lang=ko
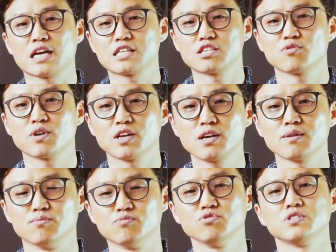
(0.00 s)

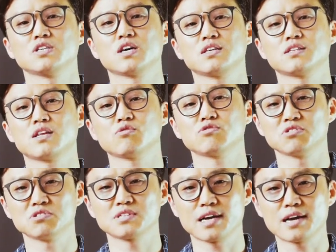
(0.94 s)
가치관에 문제가 있다고
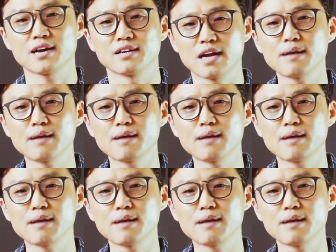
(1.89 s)
저는 생각을